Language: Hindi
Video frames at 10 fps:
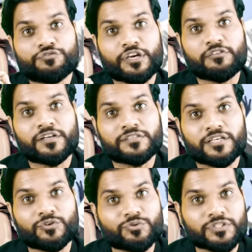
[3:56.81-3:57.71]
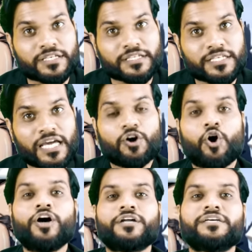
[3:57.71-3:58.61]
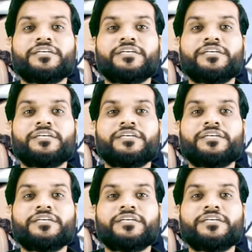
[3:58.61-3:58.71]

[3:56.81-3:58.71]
फेवर जरूर दे और